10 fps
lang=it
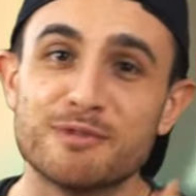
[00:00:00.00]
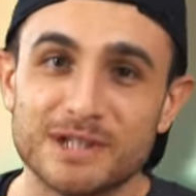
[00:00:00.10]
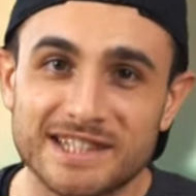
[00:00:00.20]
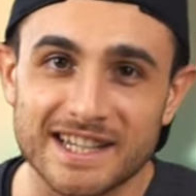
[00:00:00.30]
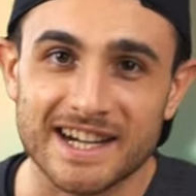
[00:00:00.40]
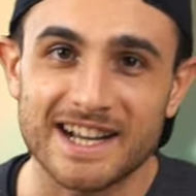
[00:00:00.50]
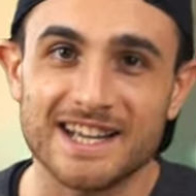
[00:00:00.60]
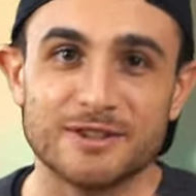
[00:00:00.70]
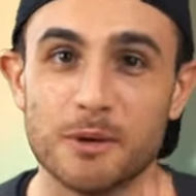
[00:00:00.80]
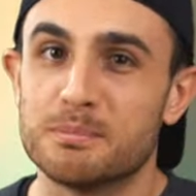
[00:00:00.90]
vuol
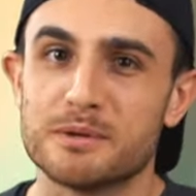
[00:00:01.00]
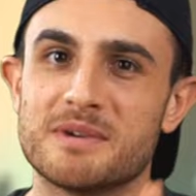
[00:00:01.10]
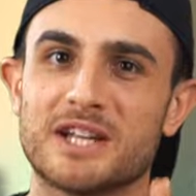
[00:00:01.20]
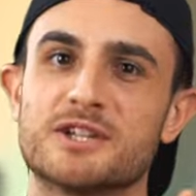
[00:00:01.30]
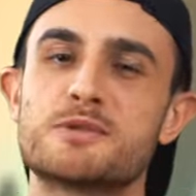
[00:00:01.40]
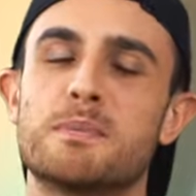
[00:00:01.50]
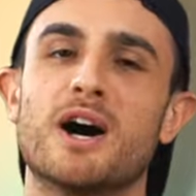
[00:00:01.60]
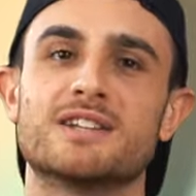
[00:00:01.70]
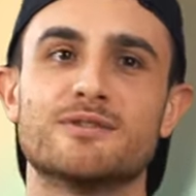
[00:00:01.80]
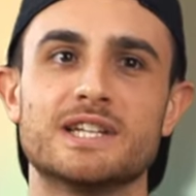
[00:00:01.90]
dire, eh? don't put me on the
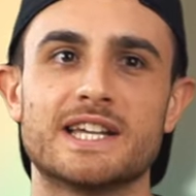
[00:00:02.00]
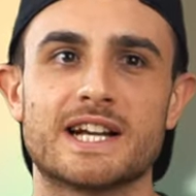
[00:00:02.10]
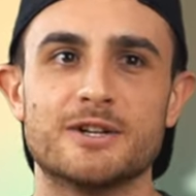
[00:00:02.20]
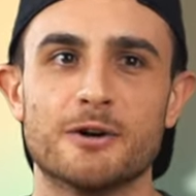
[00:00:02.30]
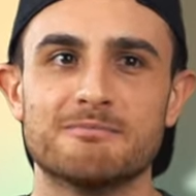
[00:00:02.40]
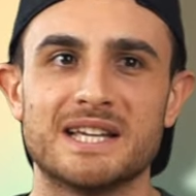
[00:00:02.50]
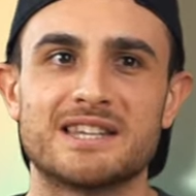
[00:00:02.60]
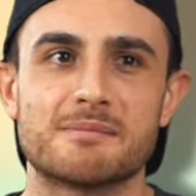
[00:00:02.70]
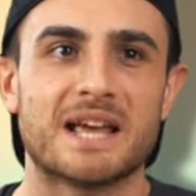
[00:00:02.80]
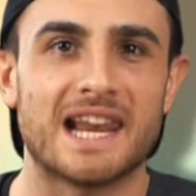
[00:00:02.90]
spot, vuol dire non
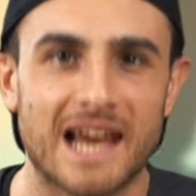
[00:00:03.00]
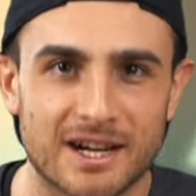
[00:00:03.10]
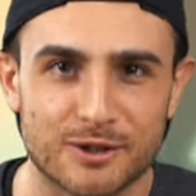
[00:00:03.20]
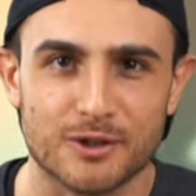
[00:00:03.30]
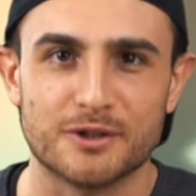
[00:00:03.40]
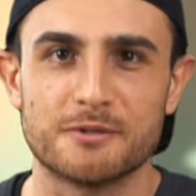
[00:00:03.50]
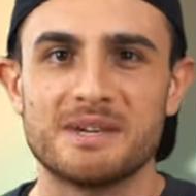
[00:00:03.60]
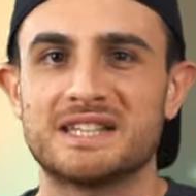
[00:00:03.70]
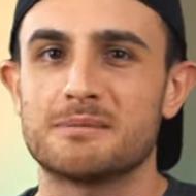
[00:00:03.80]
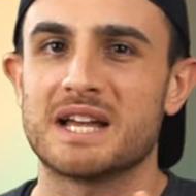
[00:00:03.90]
mettermi all'angolo, non
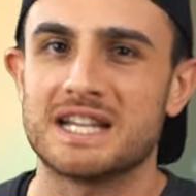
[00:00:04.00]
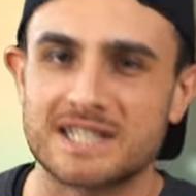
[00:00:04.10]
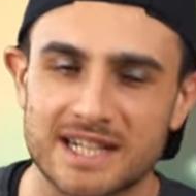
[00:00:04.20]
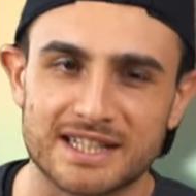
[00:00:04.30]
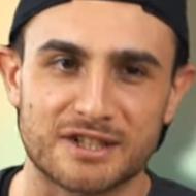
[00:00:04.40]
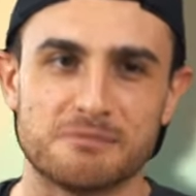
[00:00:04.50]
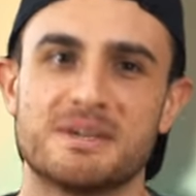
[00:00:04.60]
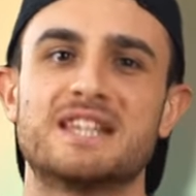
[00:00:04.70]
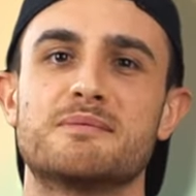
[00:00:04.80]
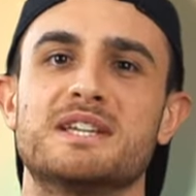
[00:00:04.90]
mettermi alle strette, non
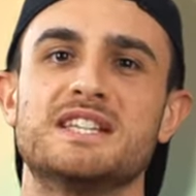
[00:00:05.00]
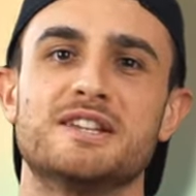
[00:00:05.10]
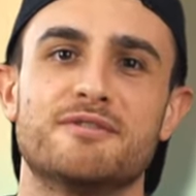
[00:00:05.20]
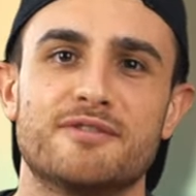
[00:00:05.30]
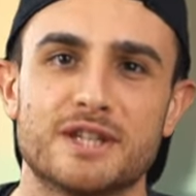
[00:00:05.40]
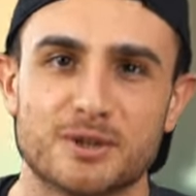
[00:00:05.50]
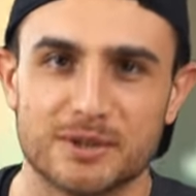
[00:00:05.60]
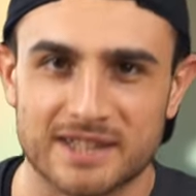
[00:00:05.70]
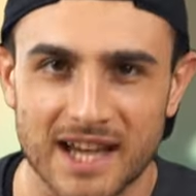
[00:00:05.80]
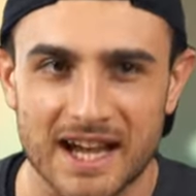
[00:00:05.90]
mettermi in
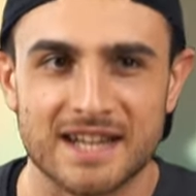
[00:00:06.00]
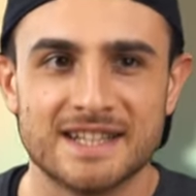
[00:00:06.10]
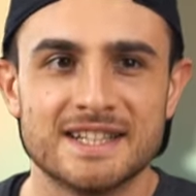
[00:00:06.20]
difficoltà.